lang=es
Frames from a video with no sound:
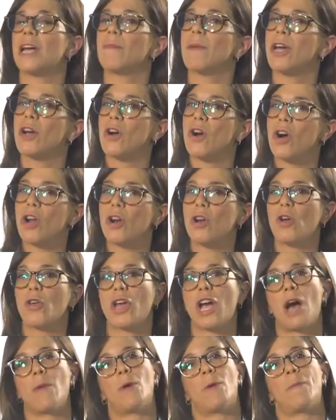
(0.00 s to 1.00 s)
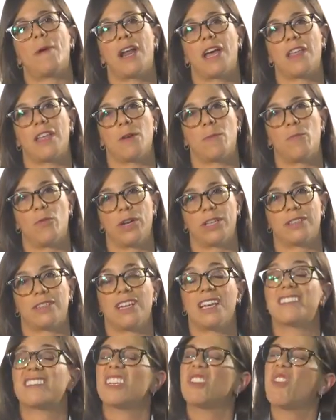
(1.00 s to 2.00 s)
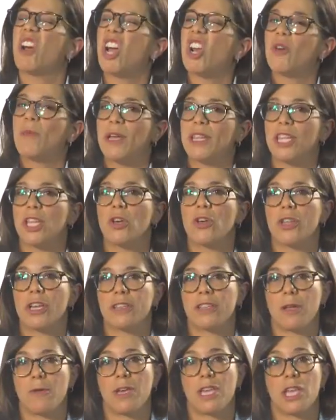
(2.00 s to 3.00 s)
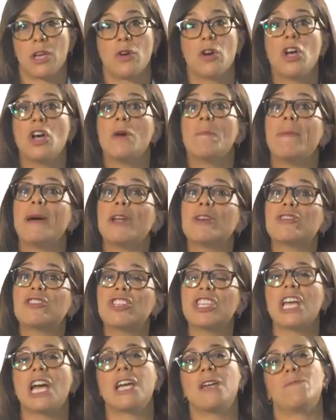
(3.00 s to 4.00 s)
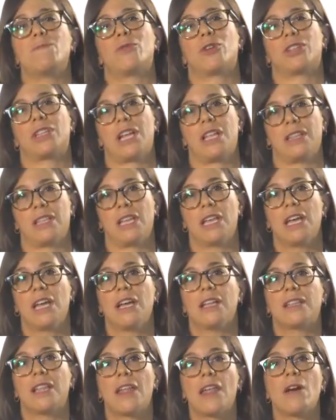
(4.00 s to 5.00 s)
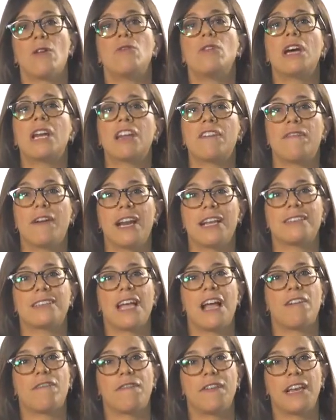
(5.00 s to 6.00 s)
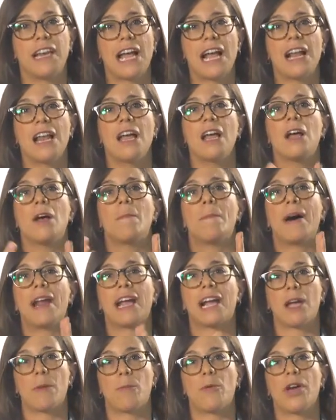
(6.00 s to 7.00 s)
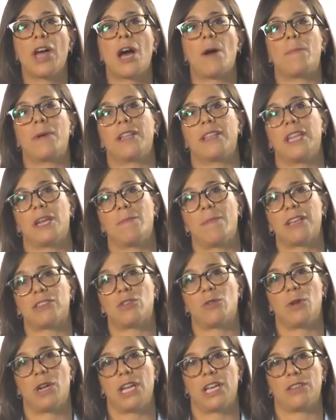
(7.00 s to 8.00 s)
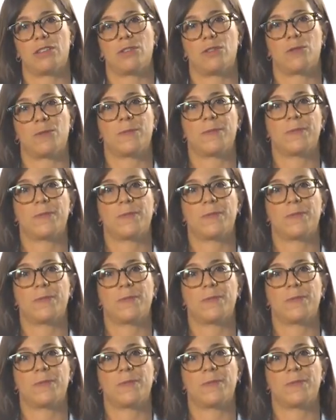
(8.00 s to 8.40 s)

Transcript: que mejor lo dejamos para después. Ese no es el objetivo de este video, pero sí es importante. Te dejo unas referencias al final para que puedas aprender más sobre esto.